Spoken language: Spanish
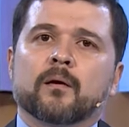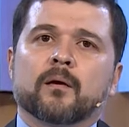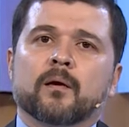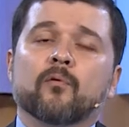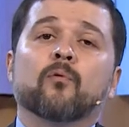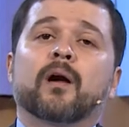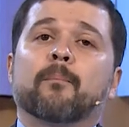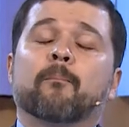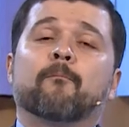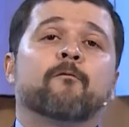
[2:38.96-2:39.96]
Que
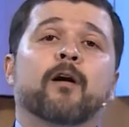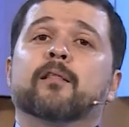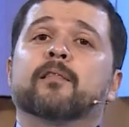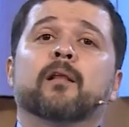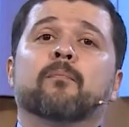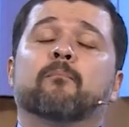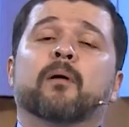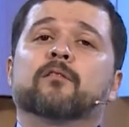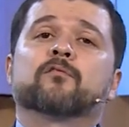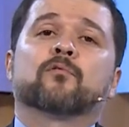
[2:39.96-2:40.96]
nunca falte el
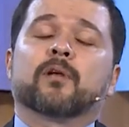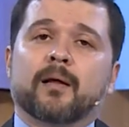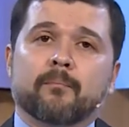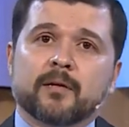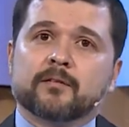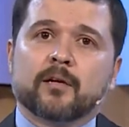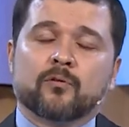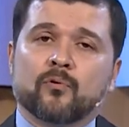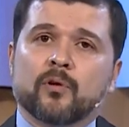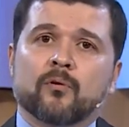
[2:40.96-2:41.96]
pan sobre la mesa de
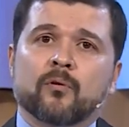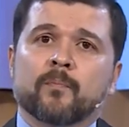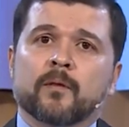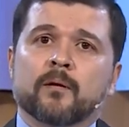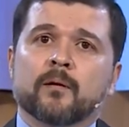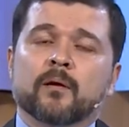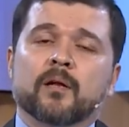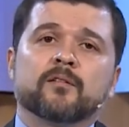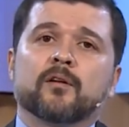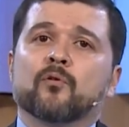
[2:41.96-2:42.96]
tu Hijo. Que
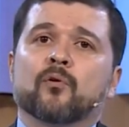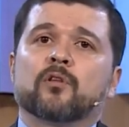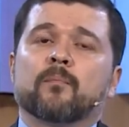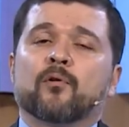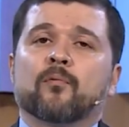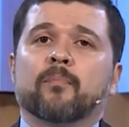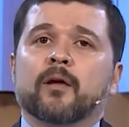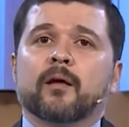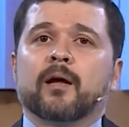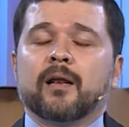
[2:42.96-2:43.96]
el Señor te
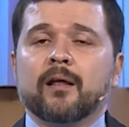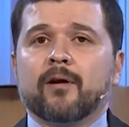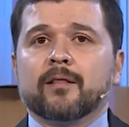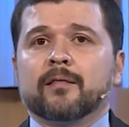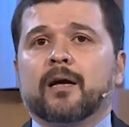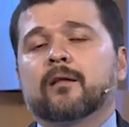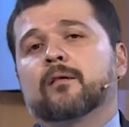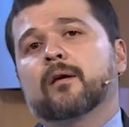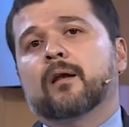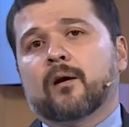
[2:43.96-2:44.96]
prospere al
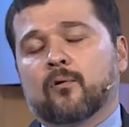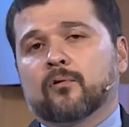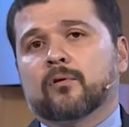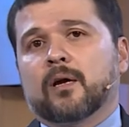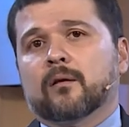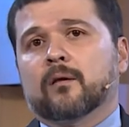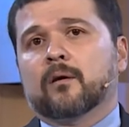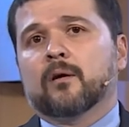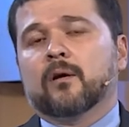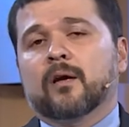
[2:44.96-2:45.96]
levantarte y al acostarte.
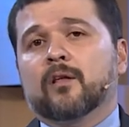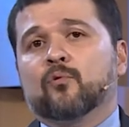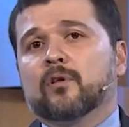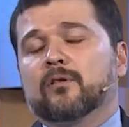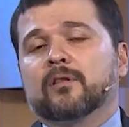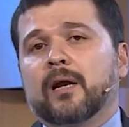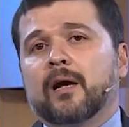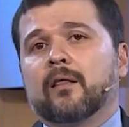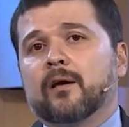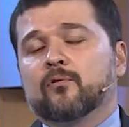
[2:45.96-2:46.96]
Que tu
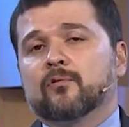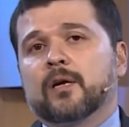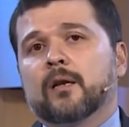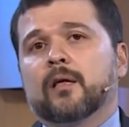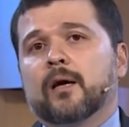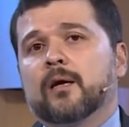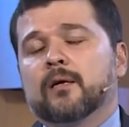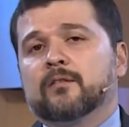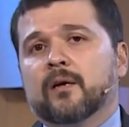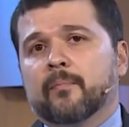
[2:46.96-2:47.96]
entrada y tu salida
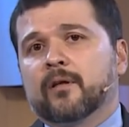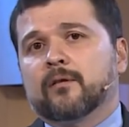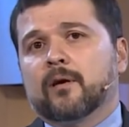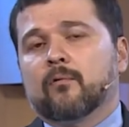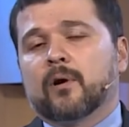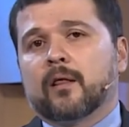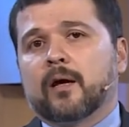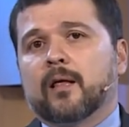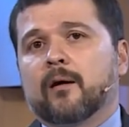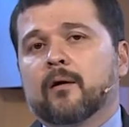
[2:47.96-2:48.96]
siempre esté
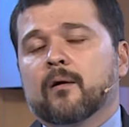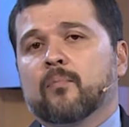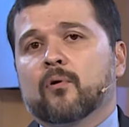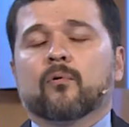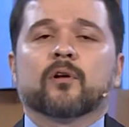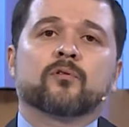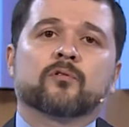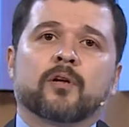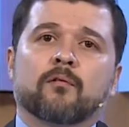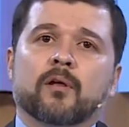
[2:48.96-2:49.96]
guardada por nuestro
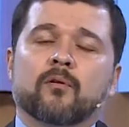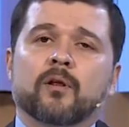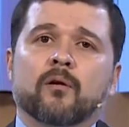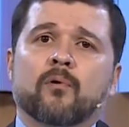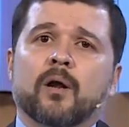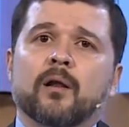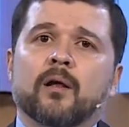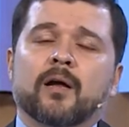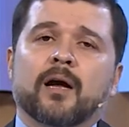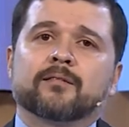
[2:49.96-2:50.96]
Salvador, el cual
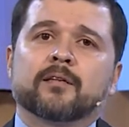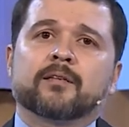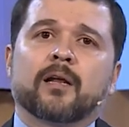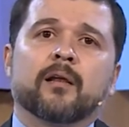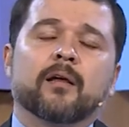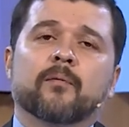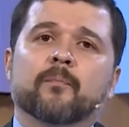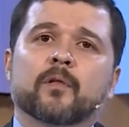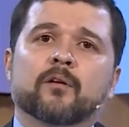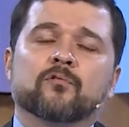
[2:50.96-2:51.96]
hace salir
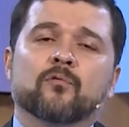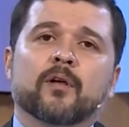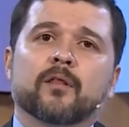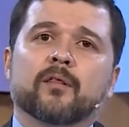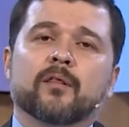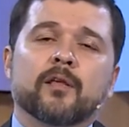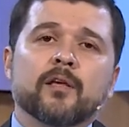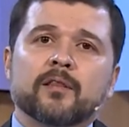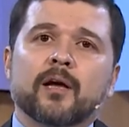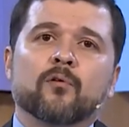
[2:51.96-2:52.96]
su
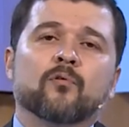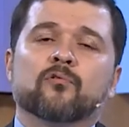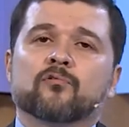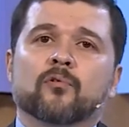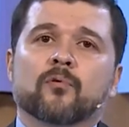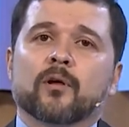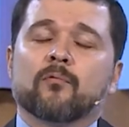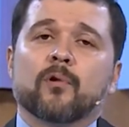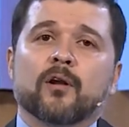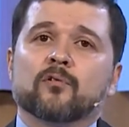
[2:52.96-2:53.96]
bendita luz sobre
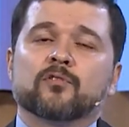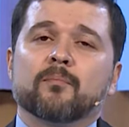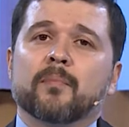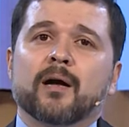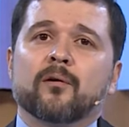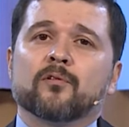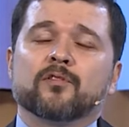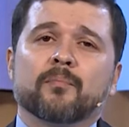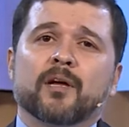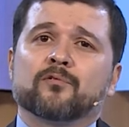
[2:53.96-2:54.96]
buenos y malos y
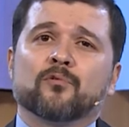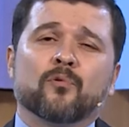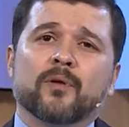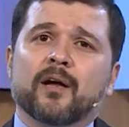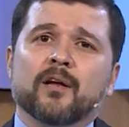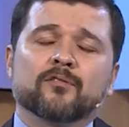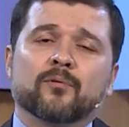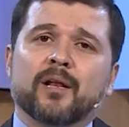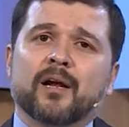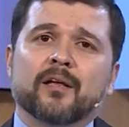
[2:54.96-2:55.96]
envía su lluvia
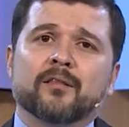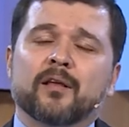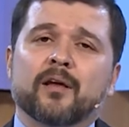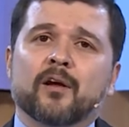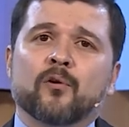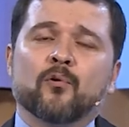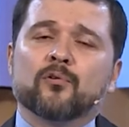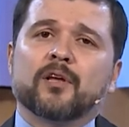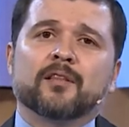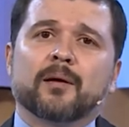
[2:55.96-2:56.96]
sobre la gente
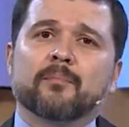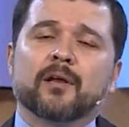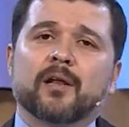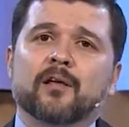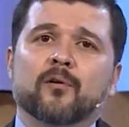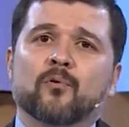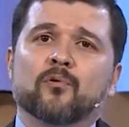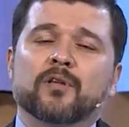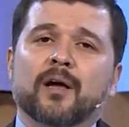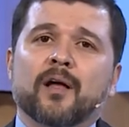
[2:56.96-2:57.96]
justa y también las
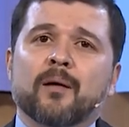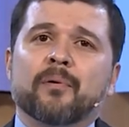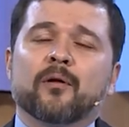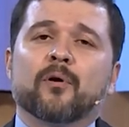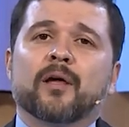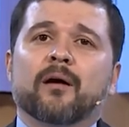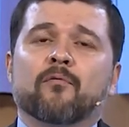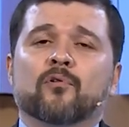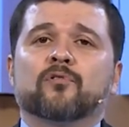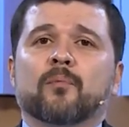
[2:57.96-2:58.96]
injustas, pero que a
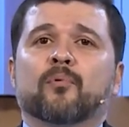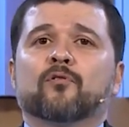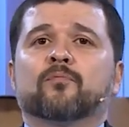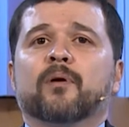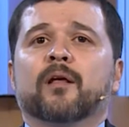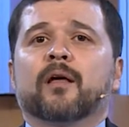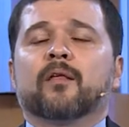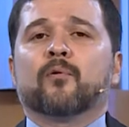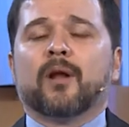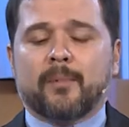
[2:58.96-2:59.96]
vos te prospera
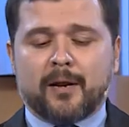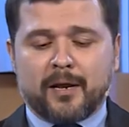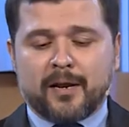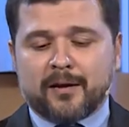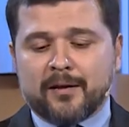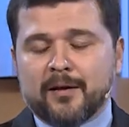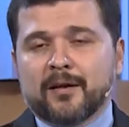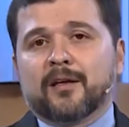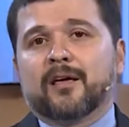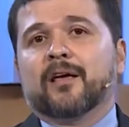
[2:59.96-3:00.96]
de una manera
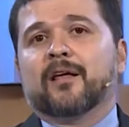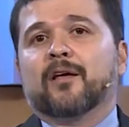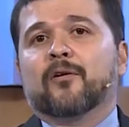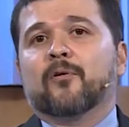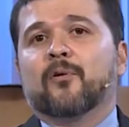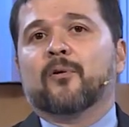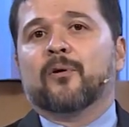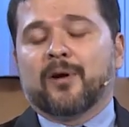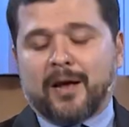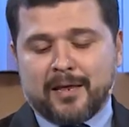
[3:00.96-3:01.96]
que no
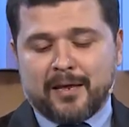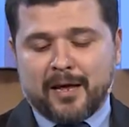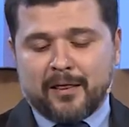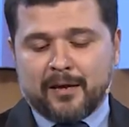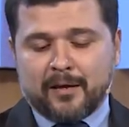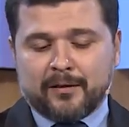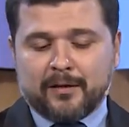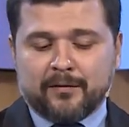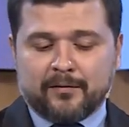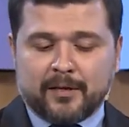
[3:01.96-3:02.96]
añade
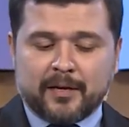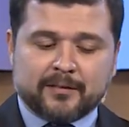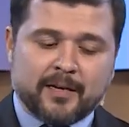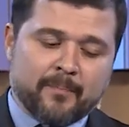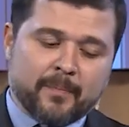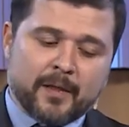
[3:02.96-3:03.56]
tristeza.